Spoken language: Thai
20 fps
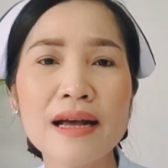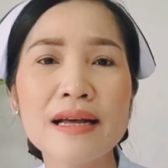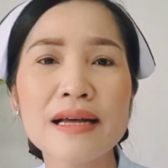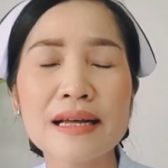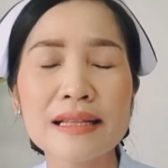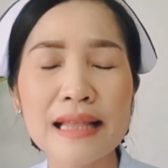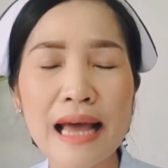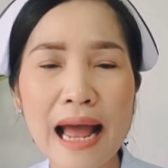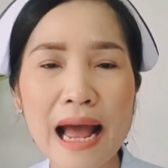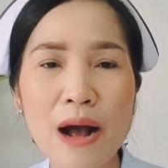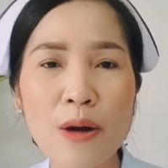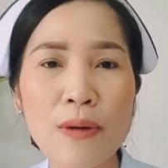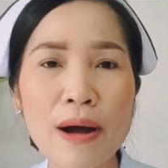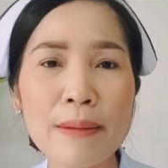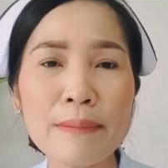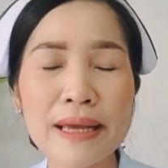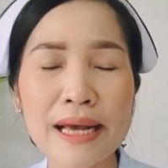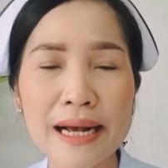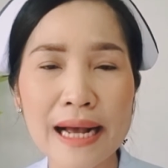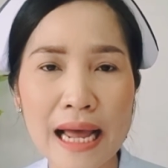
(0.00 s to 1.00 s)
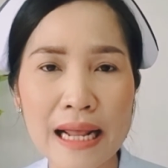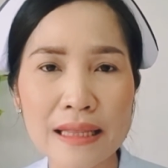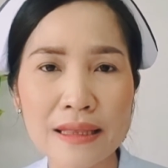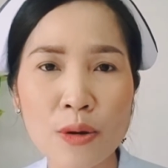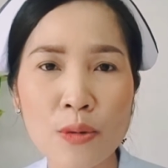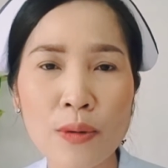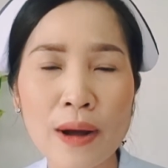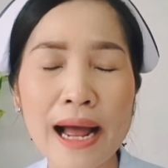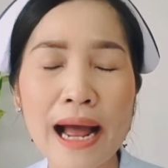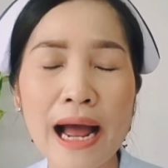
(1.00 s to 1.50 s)
คะถ้าหากว่ามีอาการ
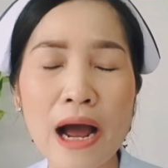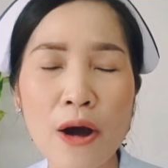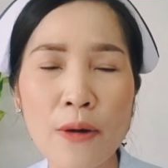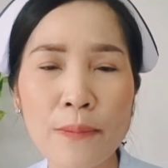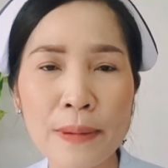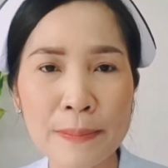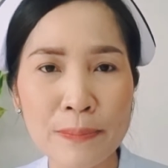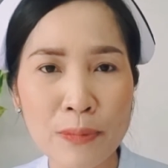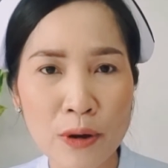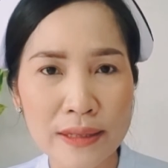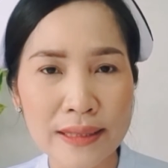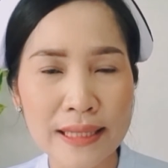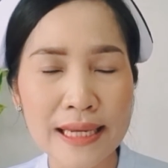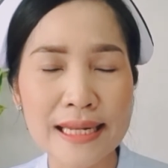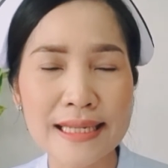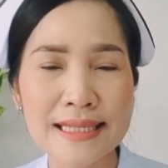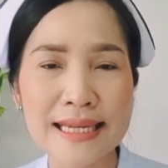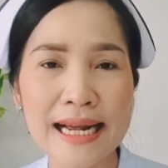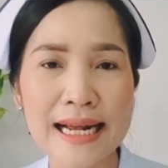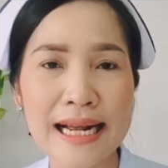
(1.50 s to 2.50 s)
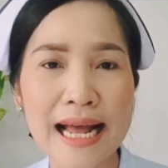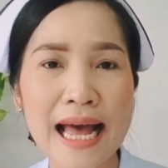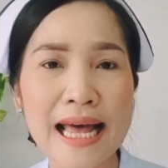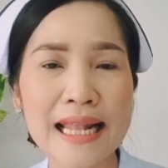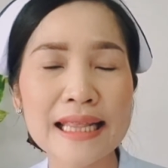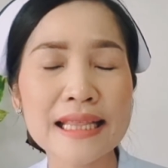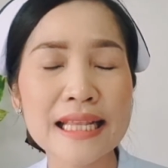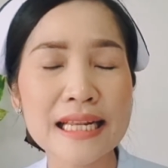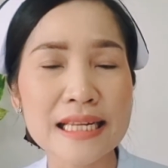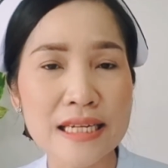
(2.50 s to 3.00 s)
ตกขาวผิดปกติจาก
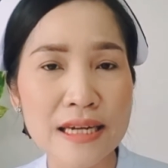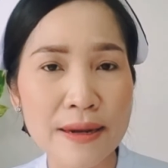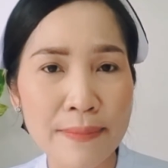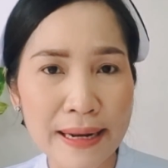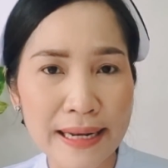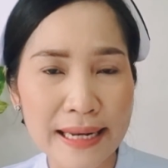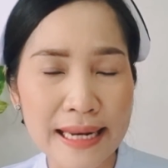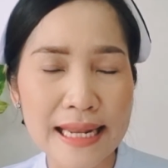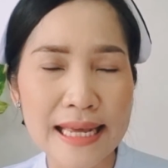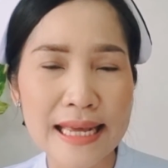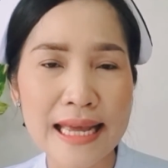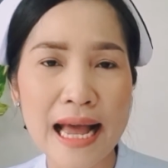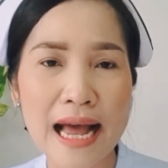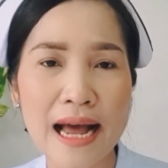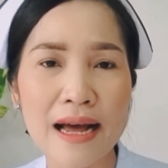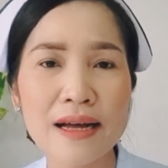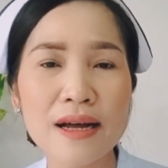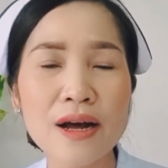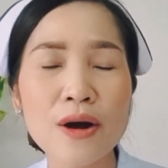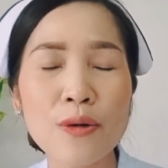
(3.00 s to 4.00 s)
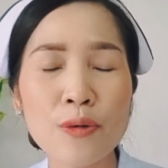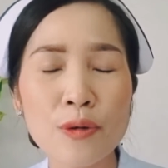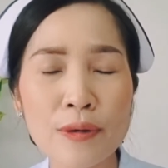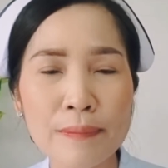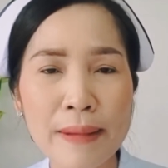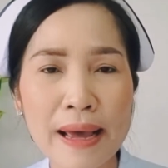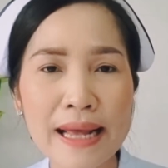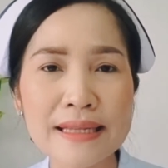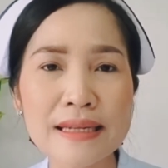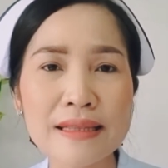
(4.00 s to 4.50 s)
การติดเชื้อแบคทีเรีย
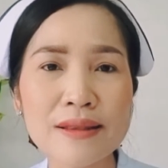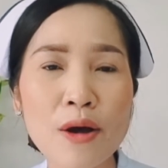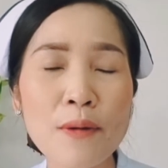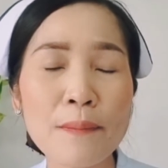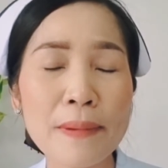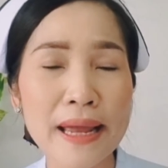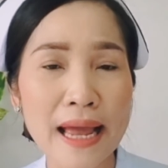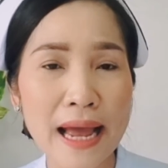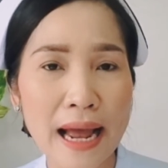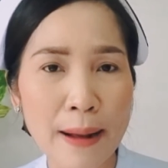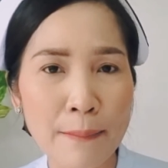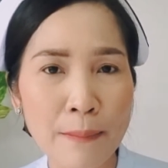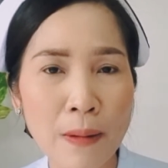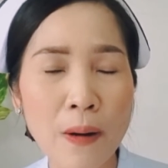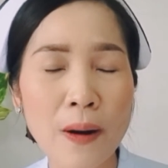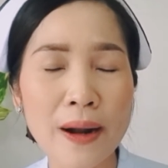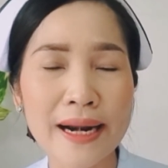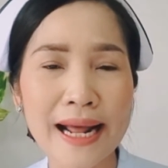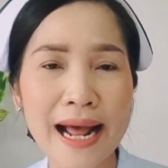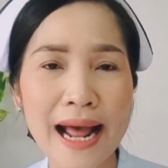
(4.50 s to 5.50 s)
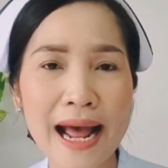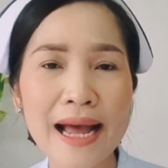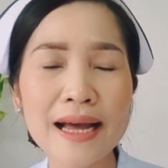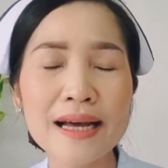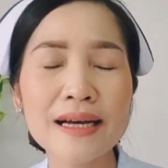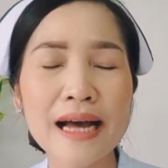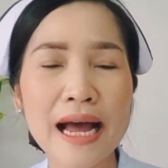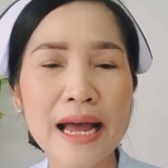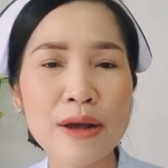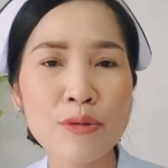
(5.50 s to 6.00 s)
คุณแม่จะต้องไปหาหมอนะคะ
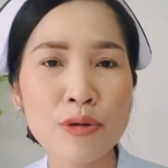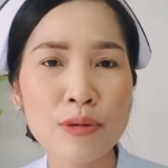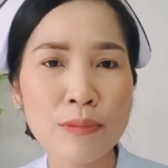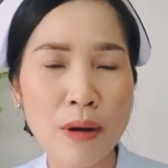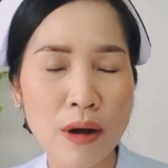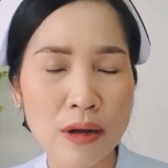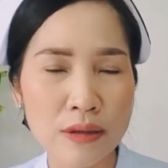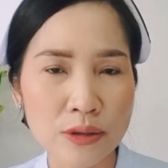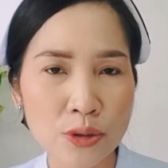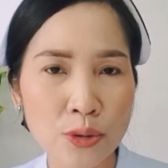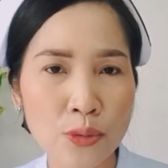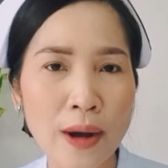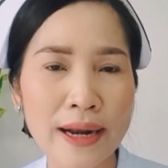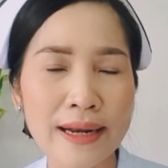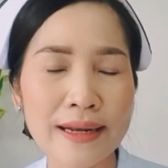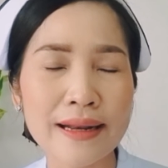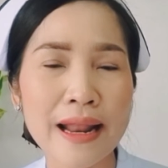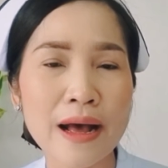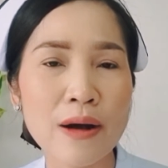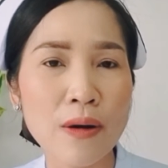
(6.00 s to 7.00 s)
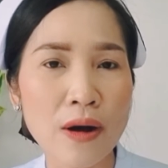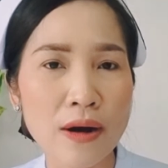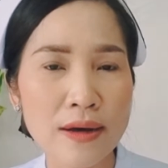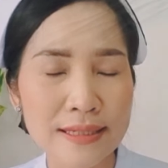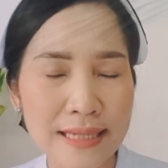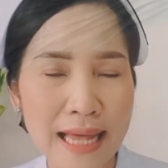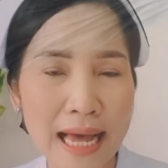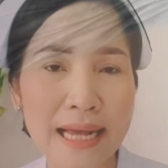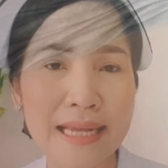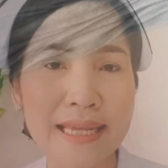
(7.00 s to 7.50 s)
ให้คุณหมอตรวจแล้วก็